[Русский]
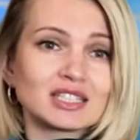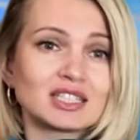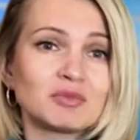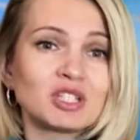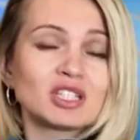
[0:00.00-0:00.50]

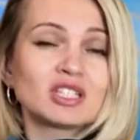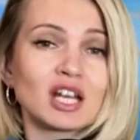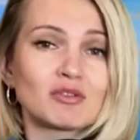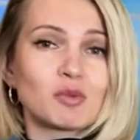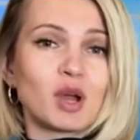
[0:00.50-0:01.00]

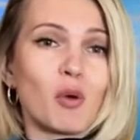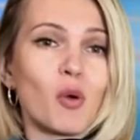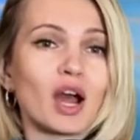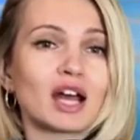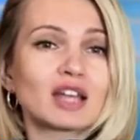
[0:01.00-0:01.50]
7-недельного
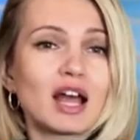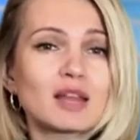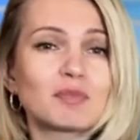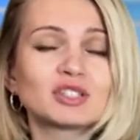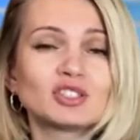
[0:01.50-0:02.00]
бокового
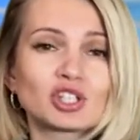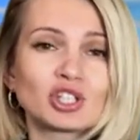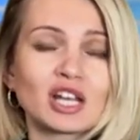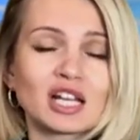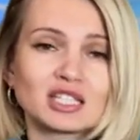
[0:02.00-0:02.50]
канала под
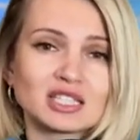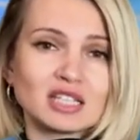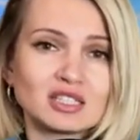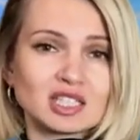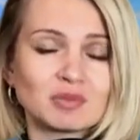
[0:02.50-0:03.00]
нижней
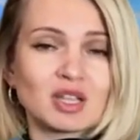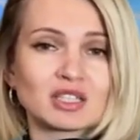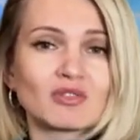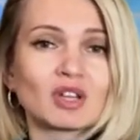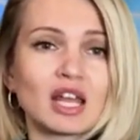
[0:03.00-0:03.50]
границей
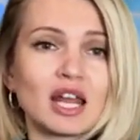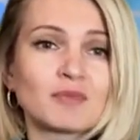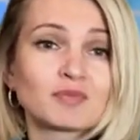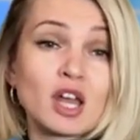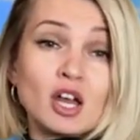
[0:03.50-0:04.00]
1.17.00,